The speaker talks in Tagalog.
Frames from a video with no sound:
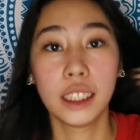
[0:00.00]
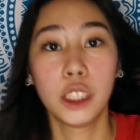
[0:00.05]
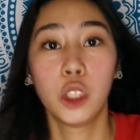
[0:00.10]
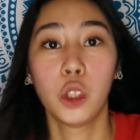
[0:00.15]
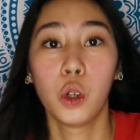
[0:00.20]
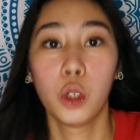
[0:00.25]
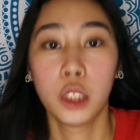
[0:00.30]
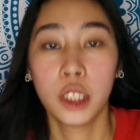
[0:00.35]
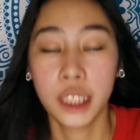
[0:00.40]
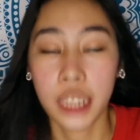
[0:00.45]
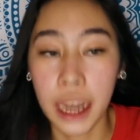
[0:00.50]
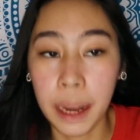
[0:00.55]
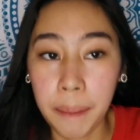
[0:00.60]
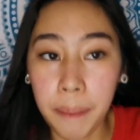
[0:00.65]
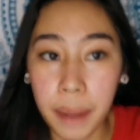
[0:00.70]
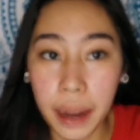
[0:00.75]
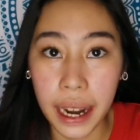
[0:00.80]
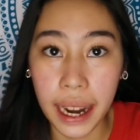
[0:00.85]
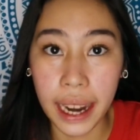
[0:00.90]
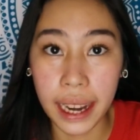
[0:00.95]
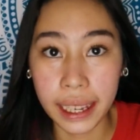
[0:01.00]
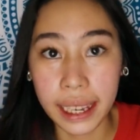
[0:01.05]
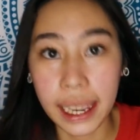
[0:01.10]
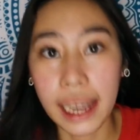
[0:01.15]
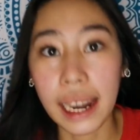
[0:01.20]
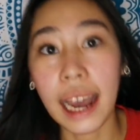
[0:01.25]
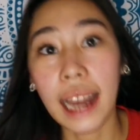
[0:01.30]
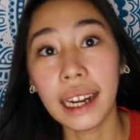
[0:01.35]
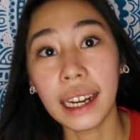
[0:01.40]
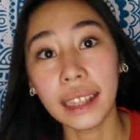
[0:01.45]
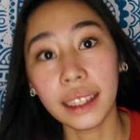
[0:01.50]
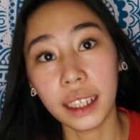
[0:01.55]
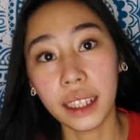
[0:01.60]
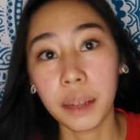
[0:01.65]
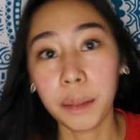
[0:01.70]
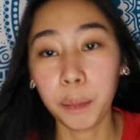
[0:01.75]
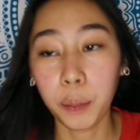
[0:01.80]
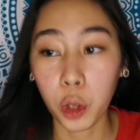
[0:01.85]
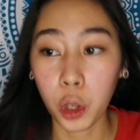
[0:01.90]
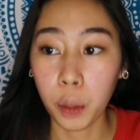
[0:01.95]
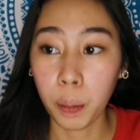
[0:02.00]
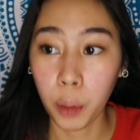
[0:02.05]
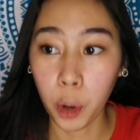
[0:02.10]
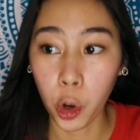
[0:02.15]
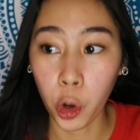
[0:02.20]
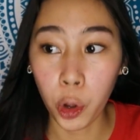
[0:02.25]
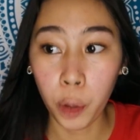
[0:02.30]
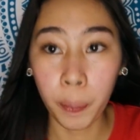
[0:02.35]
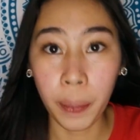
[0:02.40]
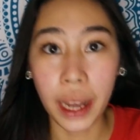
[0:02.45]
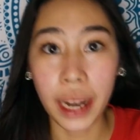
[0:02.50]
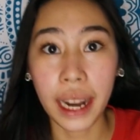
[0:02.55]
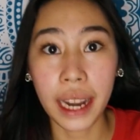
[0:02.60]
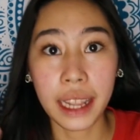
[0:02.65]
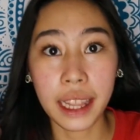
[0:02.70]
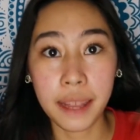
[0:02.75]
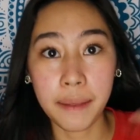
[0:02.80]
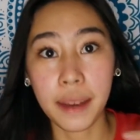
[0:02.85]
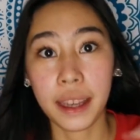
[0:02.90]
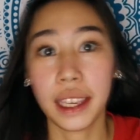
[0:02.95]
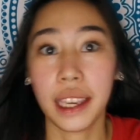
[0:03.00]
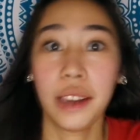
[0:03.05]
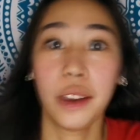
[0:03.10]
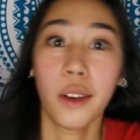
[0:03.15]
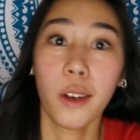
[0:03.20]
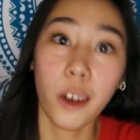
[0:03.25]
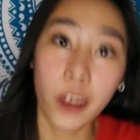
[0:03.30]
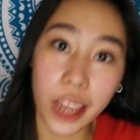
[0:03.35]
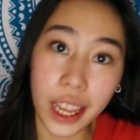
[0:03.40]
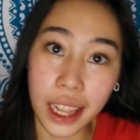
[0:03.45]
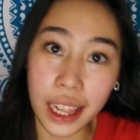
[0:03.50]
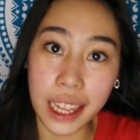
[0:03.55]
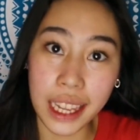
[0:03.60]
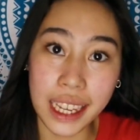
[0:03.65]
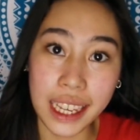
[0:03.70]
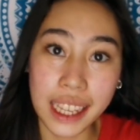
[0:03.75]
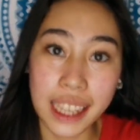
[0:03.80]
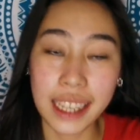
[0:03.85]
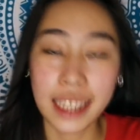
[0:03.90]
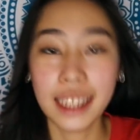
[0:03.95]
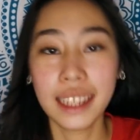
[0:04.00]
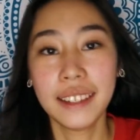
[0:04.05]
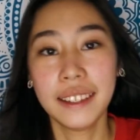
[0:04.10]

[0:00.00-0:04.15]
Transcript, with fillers: So, syempre, kailangan natin ng pulbo para hindi maging oily.